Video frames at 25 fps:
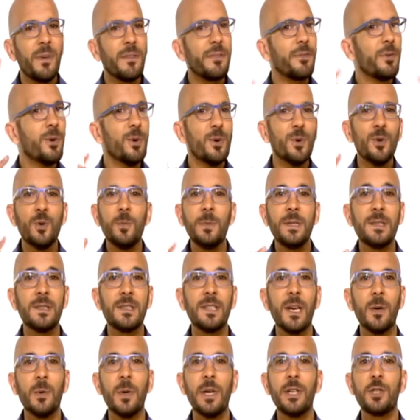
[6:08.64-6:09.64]
مفهوم
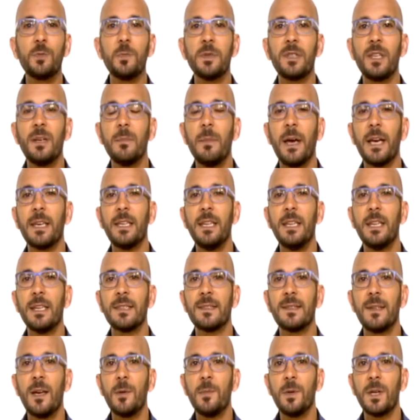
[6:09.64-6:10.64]
الزواج مثل ما حكينا
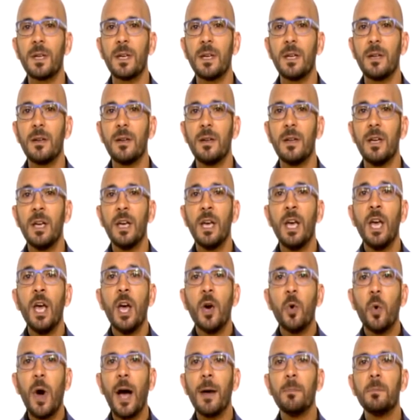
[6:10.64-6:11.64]
سابقا
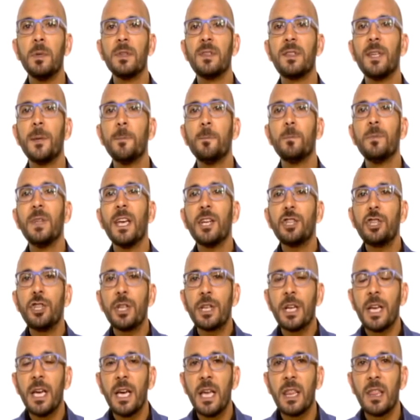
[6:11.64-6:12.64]
وعم بيتم
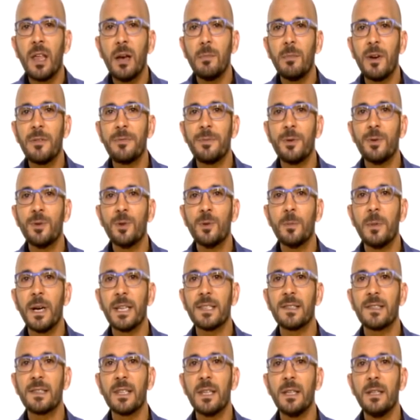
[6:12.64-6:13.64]
نشر هذا المفهوم
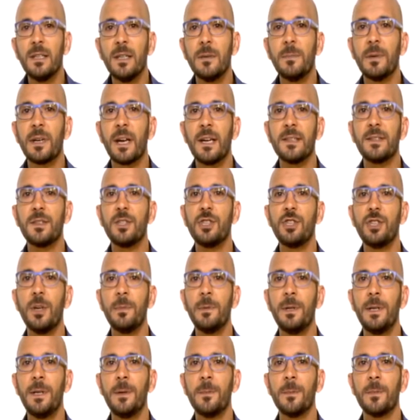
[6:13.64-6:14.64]
السيء برأس
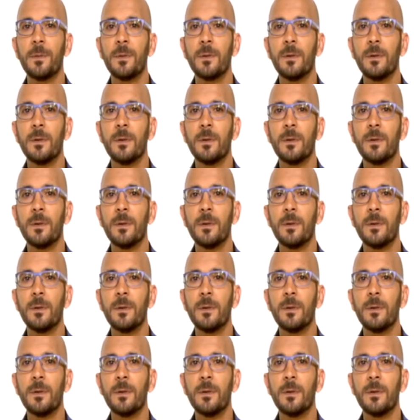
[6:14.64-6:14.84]
الشباب